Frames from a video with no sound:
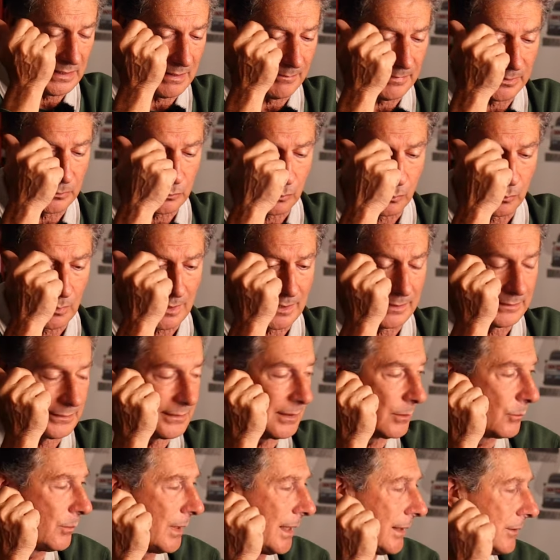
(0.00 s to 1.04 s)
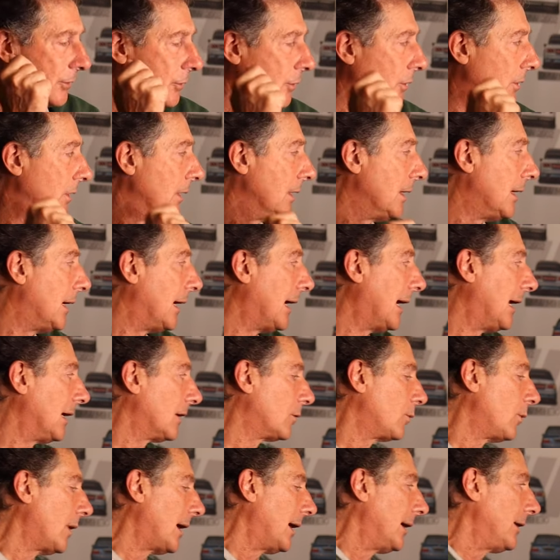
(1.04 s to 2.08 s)
diametro 44,
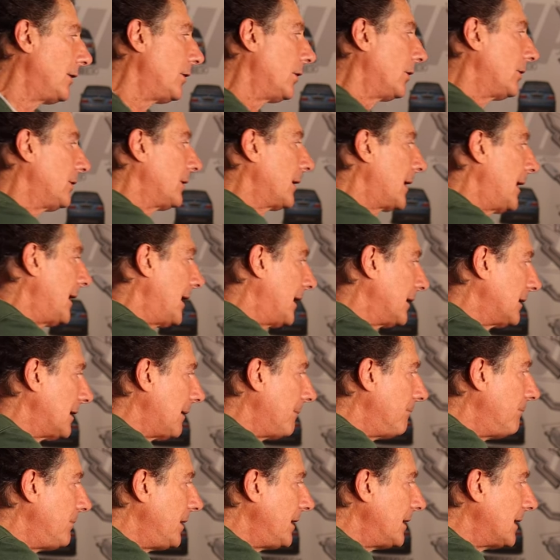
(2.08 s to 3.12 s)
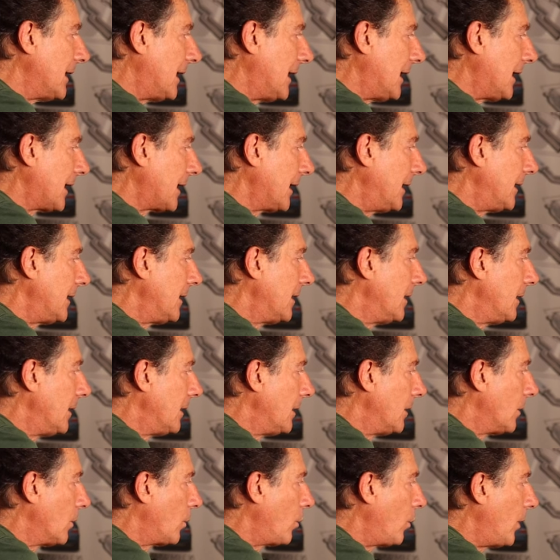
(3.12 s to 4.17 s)
al quale io andrei ad abbinare
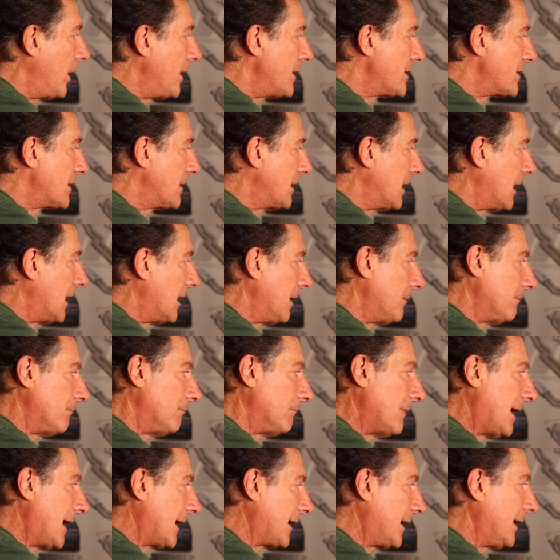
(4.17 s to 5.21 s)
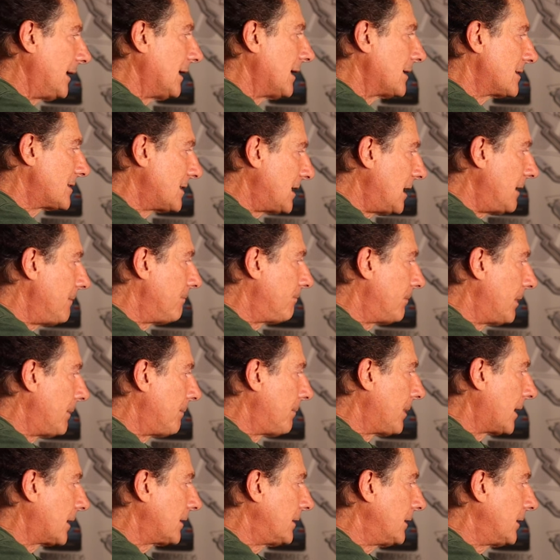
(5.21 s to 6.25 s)
questa macchina sempre
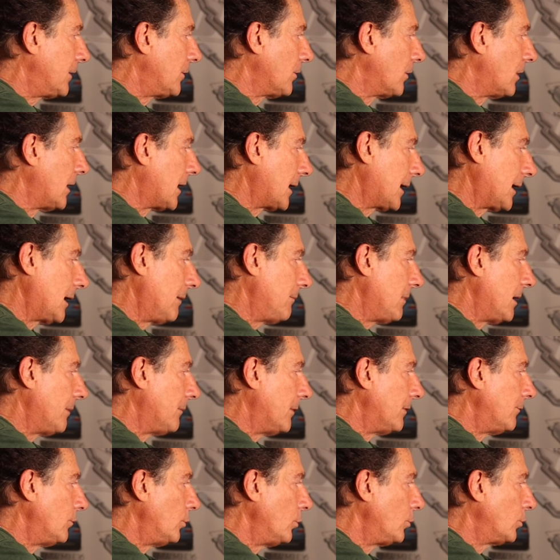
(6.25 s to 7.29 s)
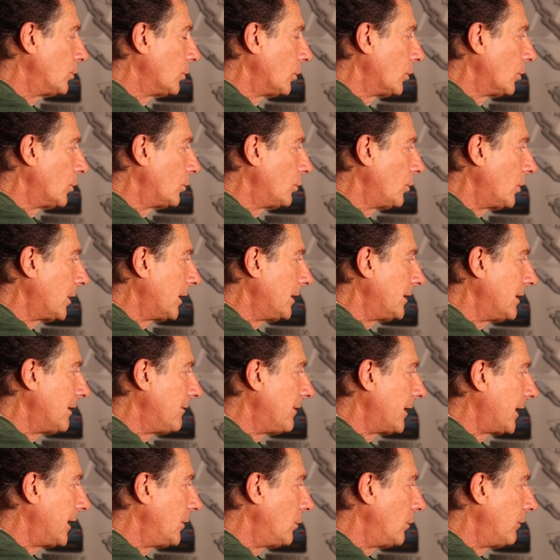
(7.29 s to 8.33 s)
particolare che abbiamo avuto l'onore di
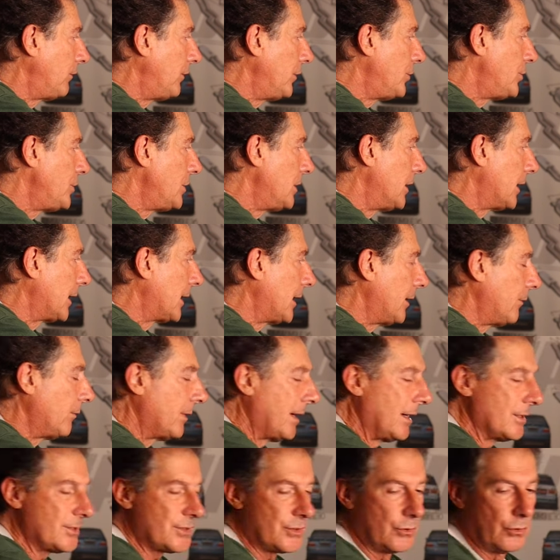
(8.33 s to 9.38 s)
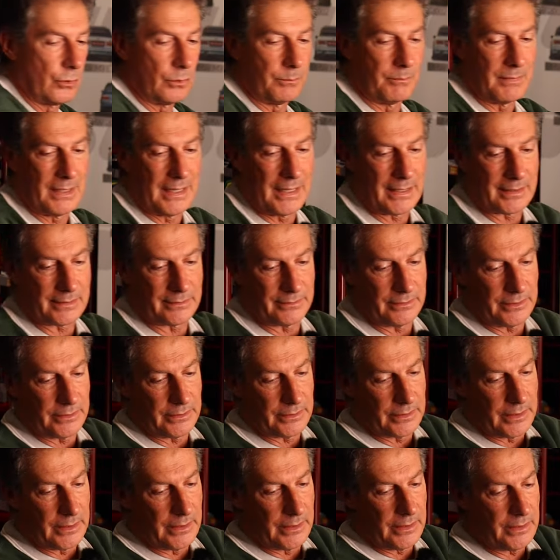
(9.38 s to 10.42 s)
avere in officina che è un Aston
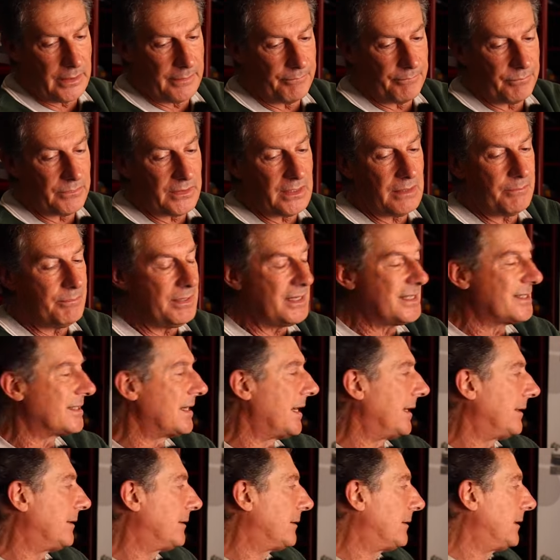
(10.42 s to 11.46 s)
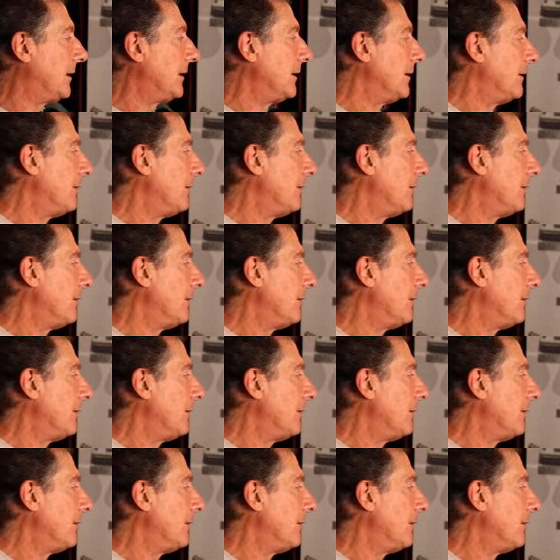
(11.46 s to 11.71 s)
Martin DB7 ehm,